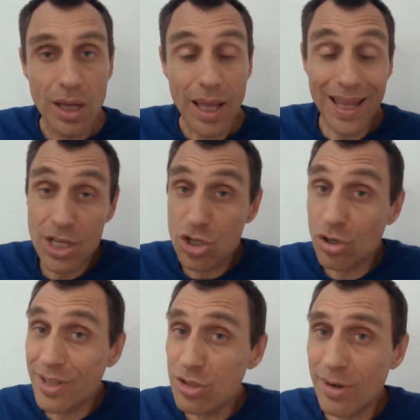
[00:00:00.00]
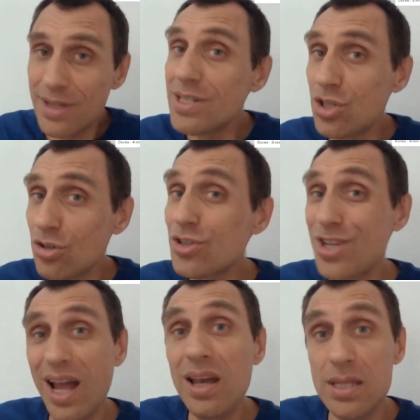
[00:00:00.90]
Et les gens qui sont intelligents, en
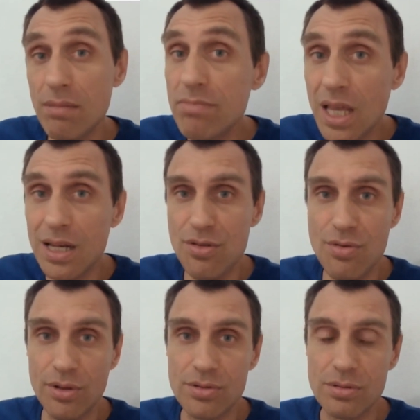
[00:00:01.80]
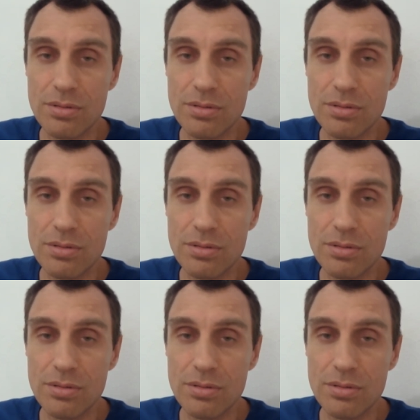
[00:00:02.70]
général, ils aiment bien les nuances.